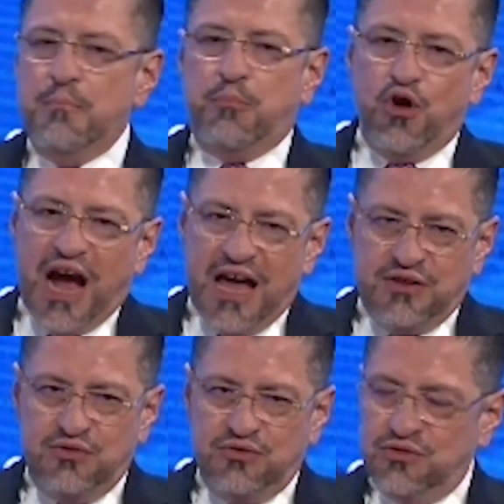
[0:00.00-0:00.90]
por
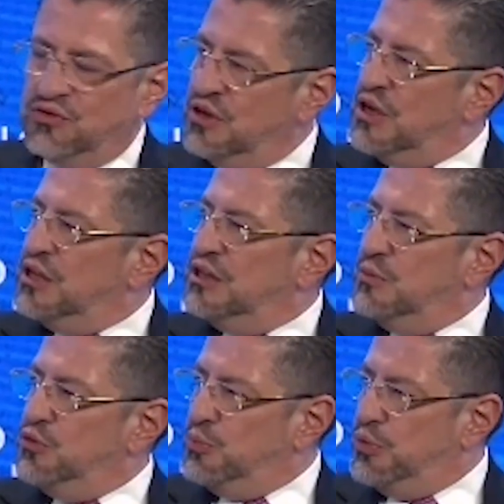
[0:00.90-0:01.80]
años
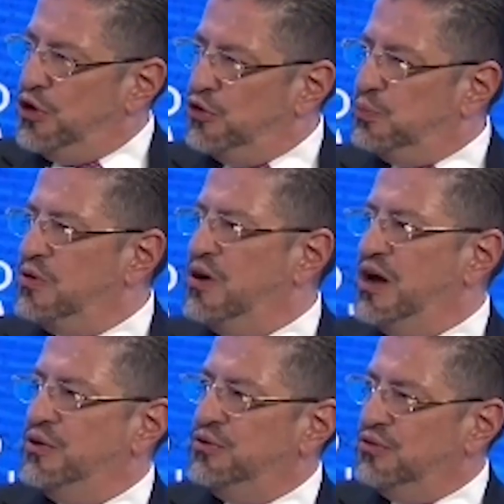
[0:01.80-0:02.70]
de monopolios
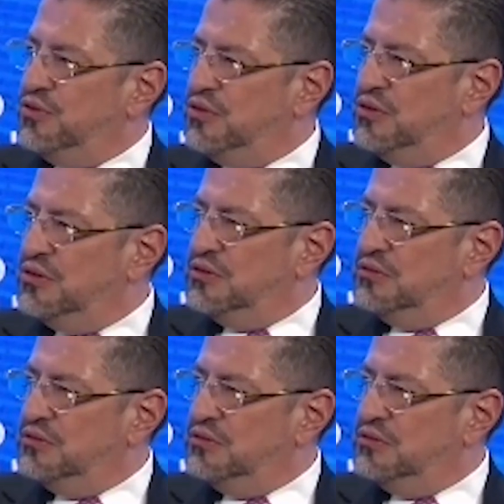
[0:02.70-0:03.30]
privados.